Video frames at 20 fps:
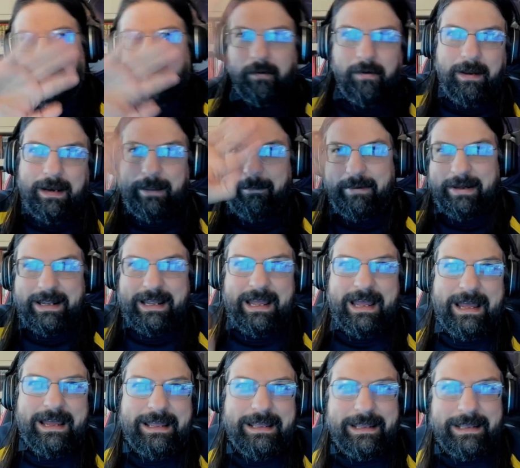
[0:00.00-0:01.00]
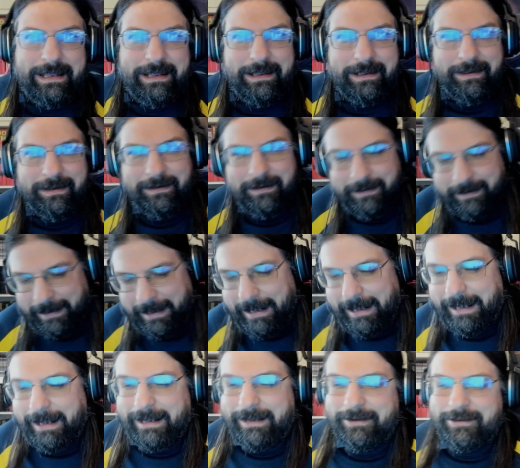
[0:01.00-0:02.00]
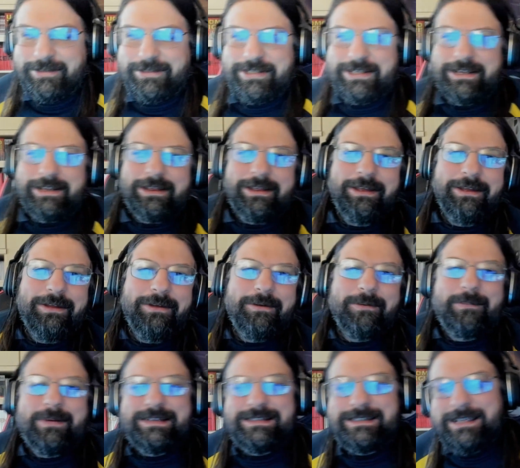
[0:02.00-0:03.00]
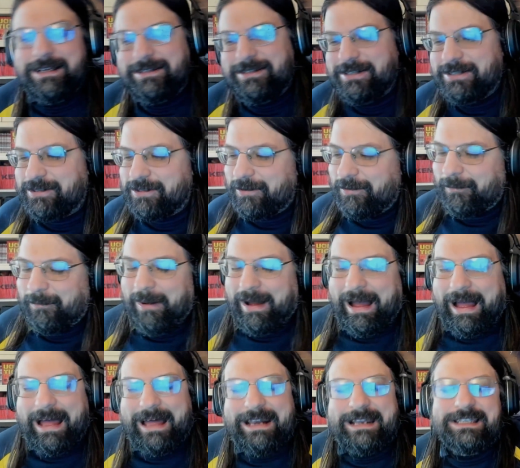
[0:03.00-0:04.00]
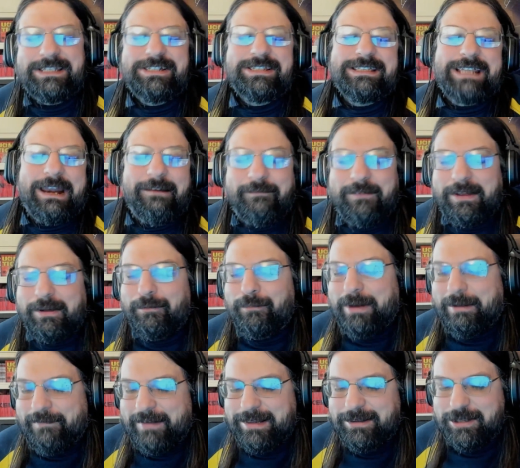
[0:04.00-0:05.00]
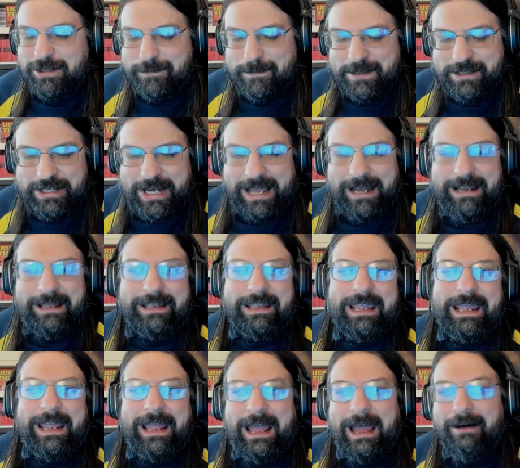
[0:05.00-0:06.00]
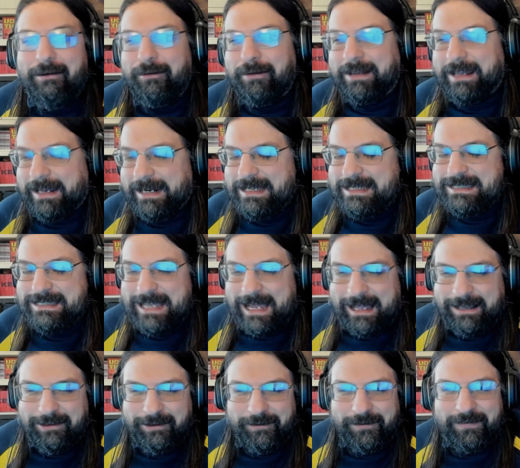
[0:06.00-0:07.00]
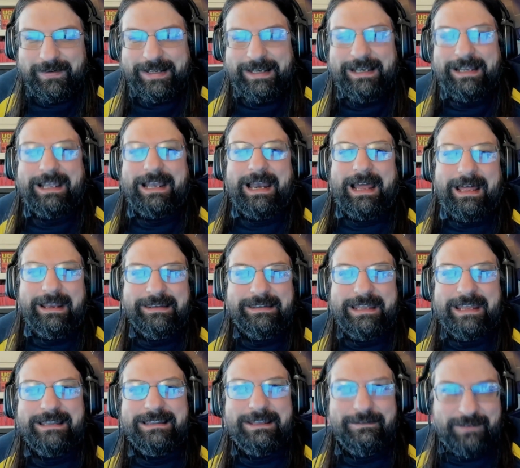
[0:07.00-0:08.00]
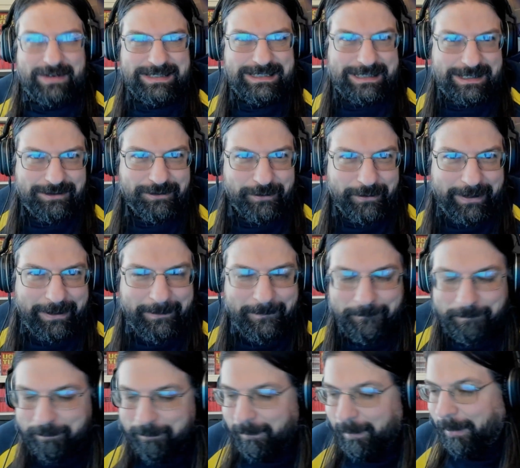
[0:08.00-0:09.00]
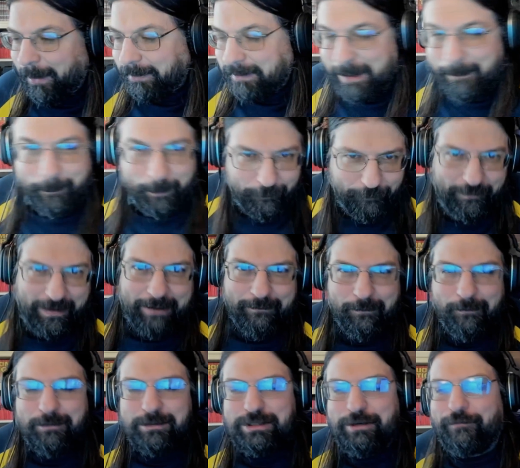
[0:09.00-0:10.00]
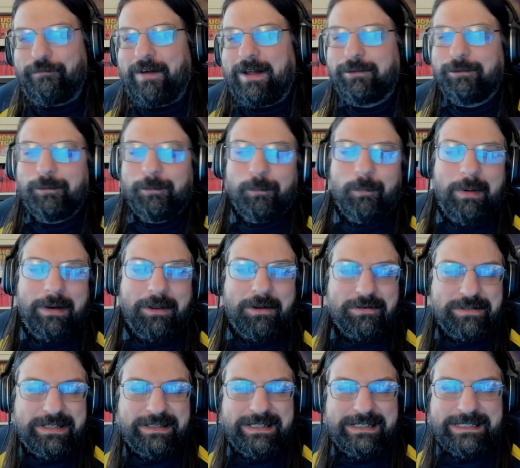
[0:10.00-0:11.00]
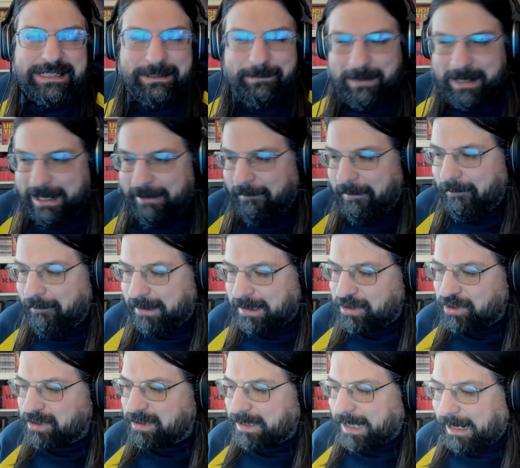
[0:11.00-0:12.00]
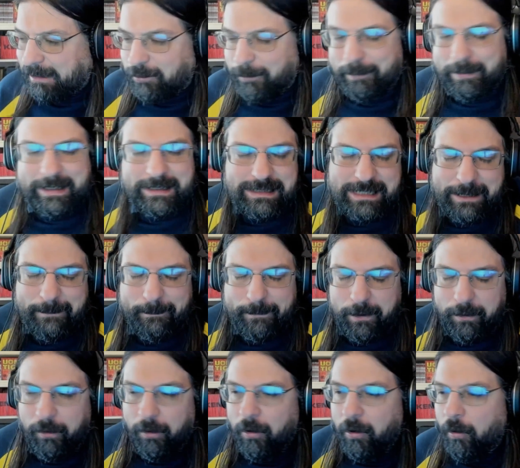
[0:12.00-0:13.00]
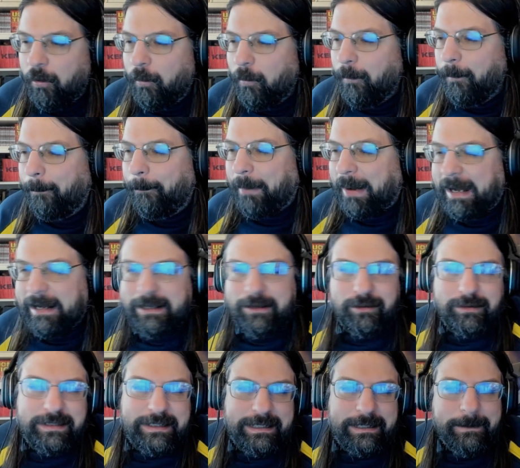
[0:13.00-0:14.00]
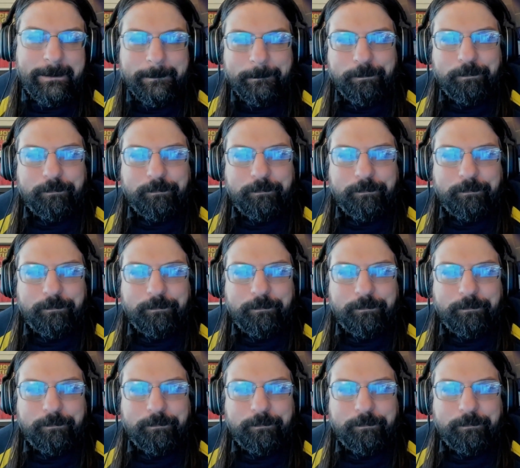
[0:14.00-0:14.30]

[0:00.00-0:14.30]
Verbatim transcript: Hola pagai! Eccoci! Quest'oggi sono qua a registrarvi un evento speciale che ha organizzato il clan dei Devastatori. Tempo fa avevo già fatto un qualcosa di simile, avevo registrato per esempio un paio di